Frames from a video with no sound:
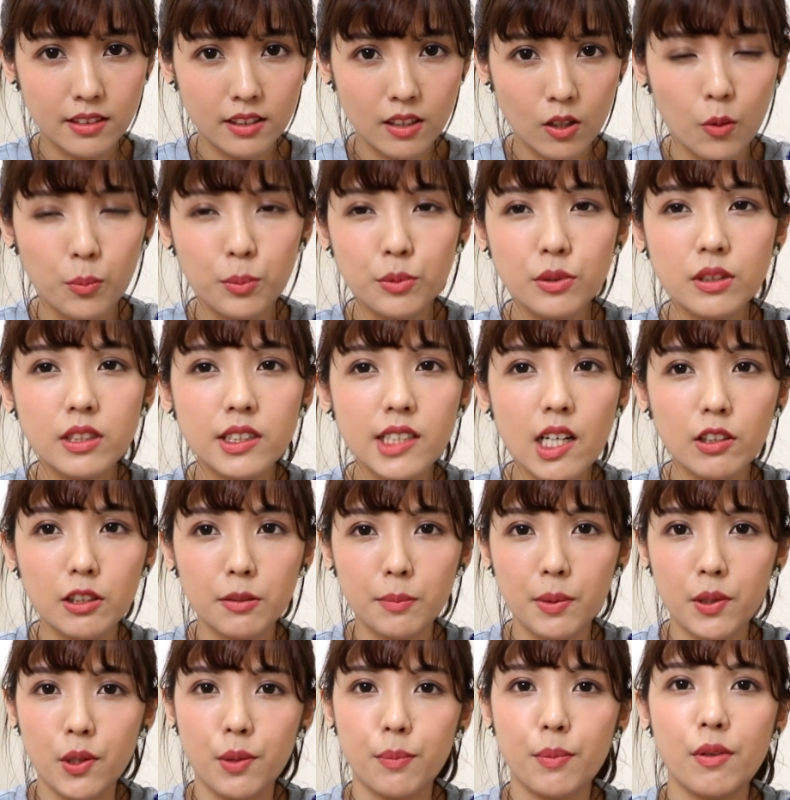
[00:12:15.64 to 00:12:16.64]
我不知道你
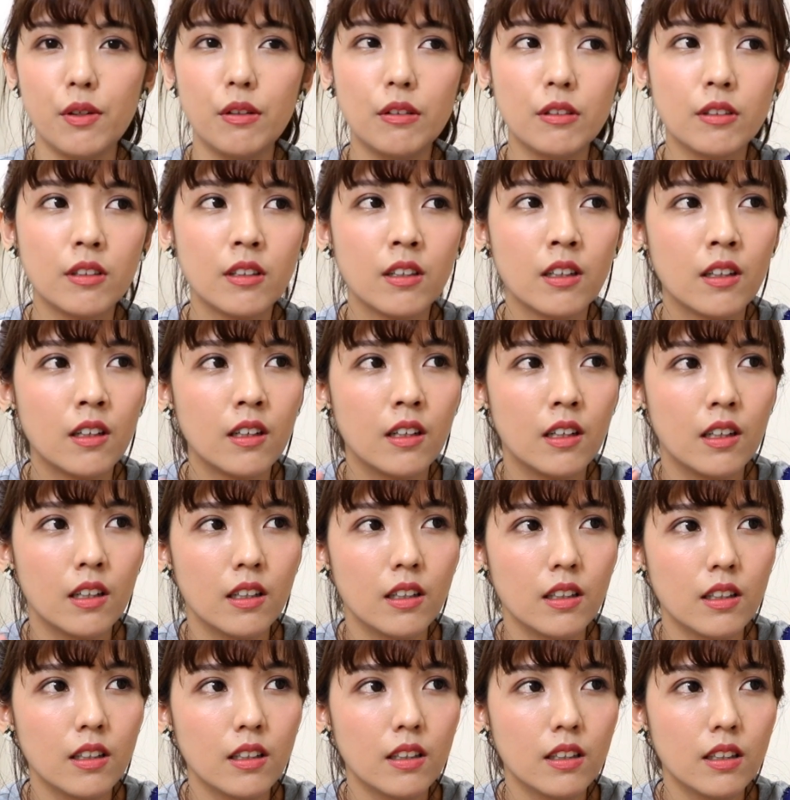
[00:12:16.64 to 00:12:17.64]
们有没有
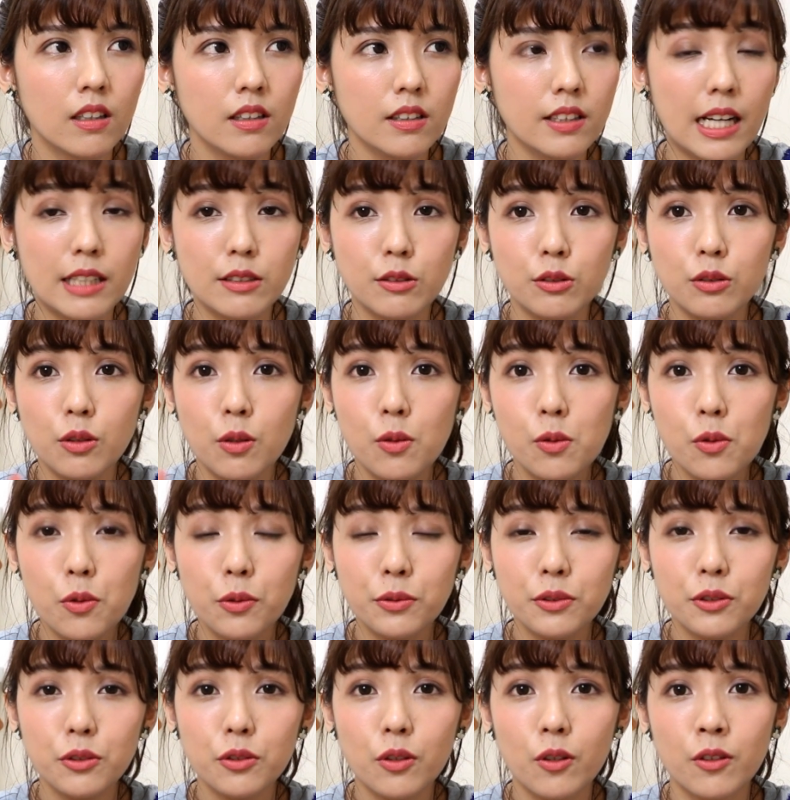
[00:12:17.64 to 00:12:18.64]
感受
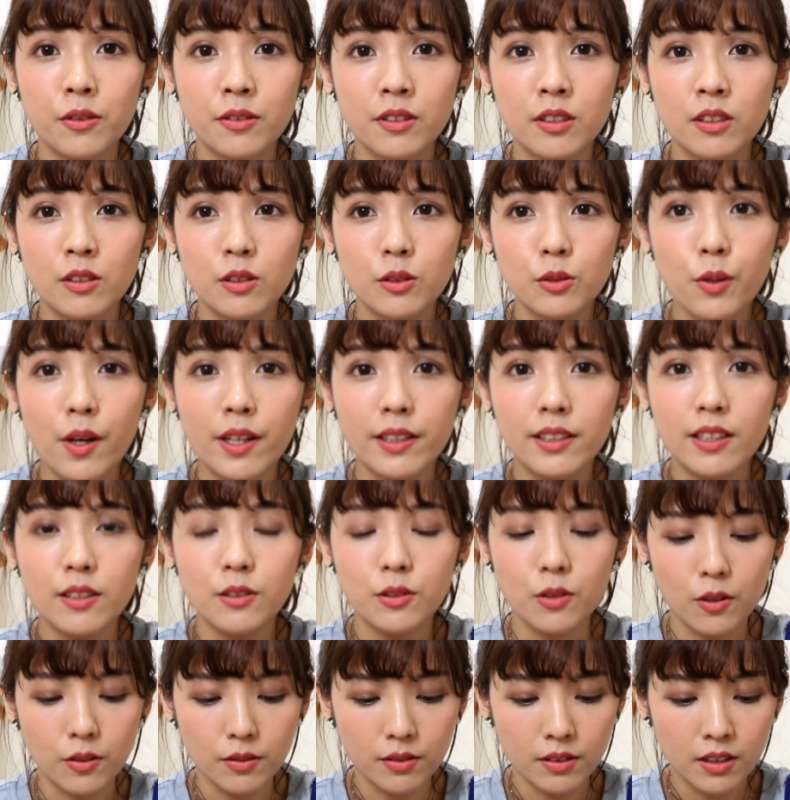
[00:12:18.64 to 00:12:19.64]
过这种穿那
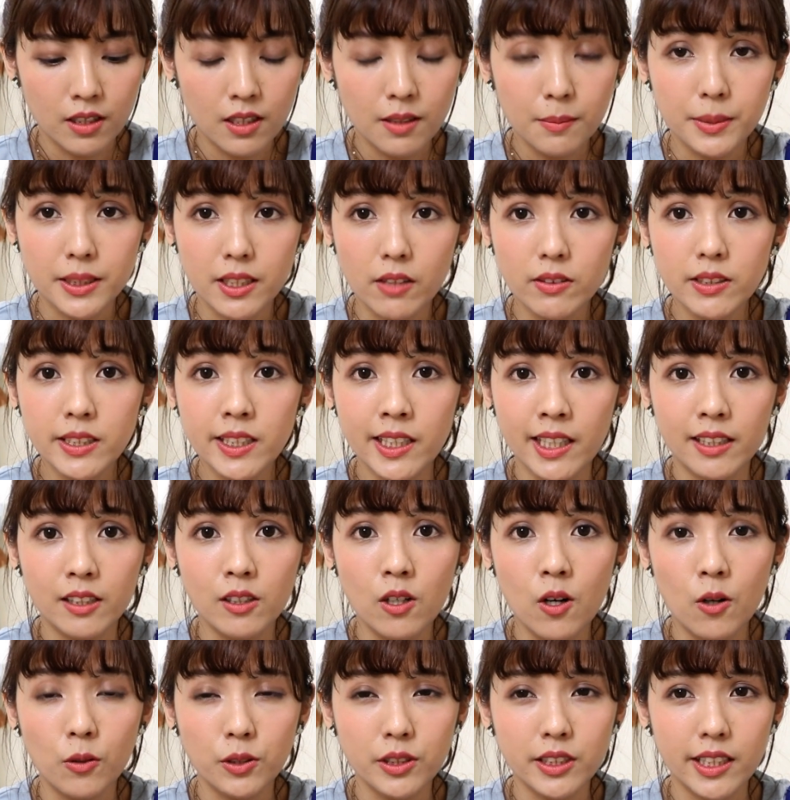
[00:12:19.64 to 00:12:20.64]
种比较浅
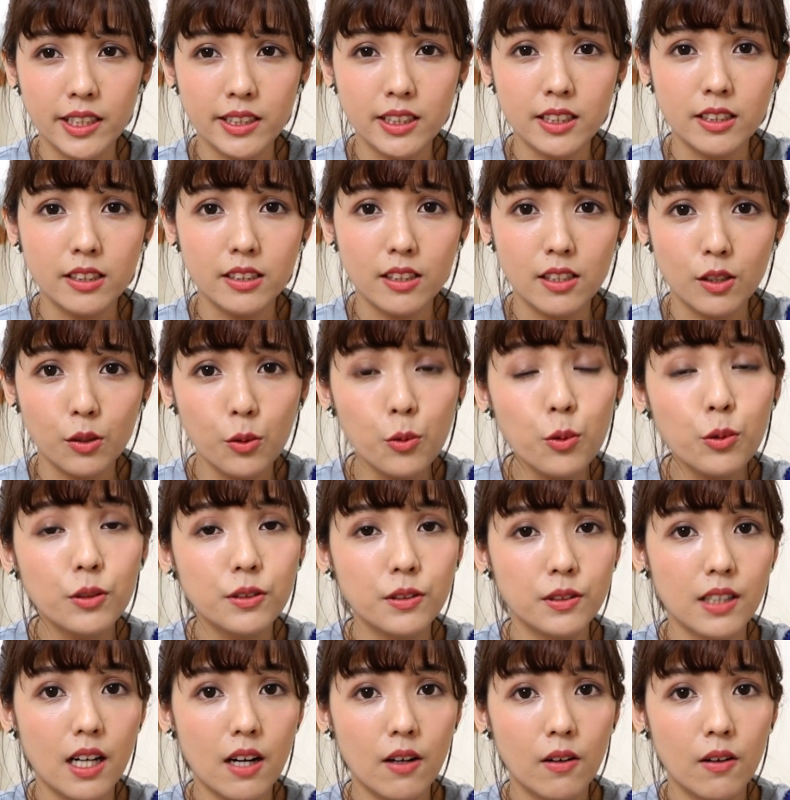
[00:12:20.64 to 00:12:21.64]
口鞋子的困扰。